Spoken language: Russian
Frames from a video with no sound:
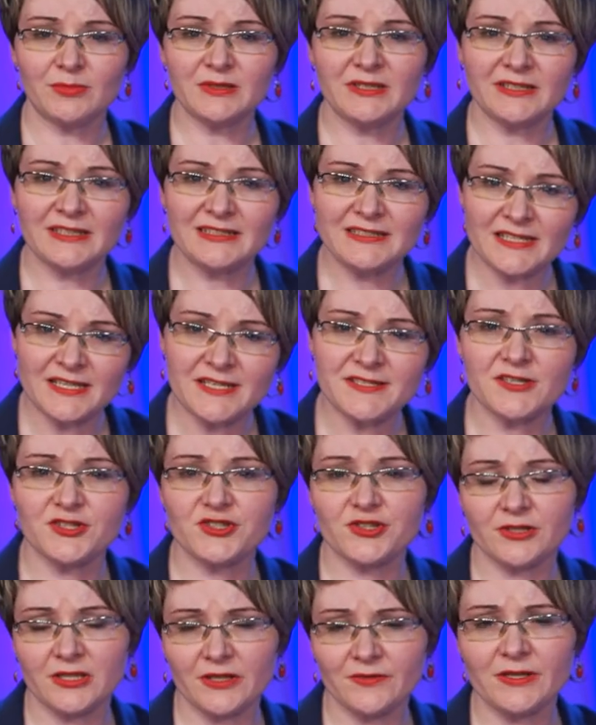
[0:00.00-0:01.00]
Благодарите
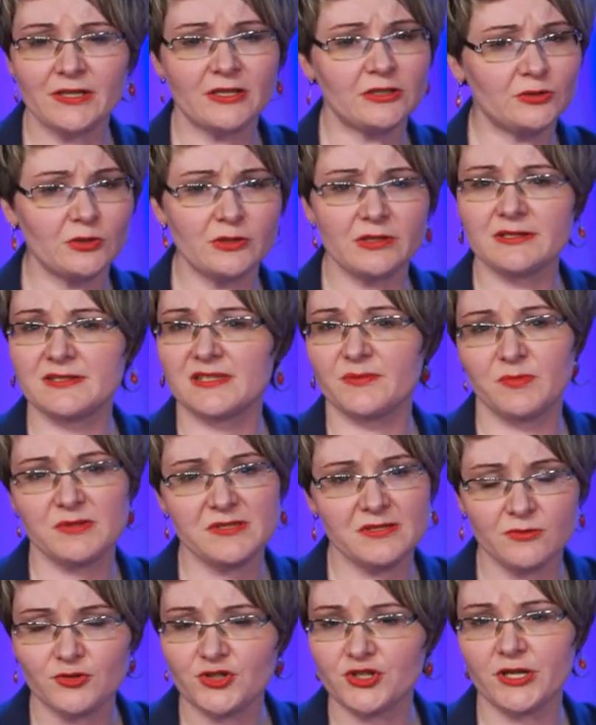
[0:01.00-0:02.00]
человека только за
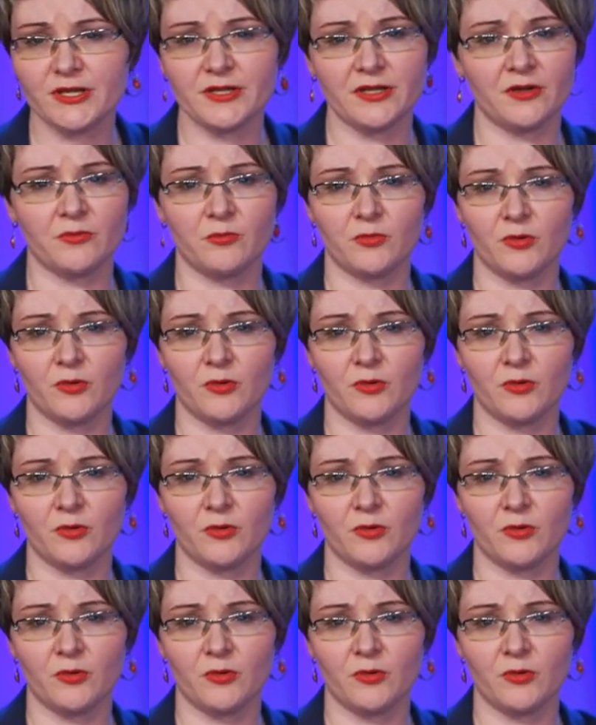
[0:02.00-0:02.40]
послушание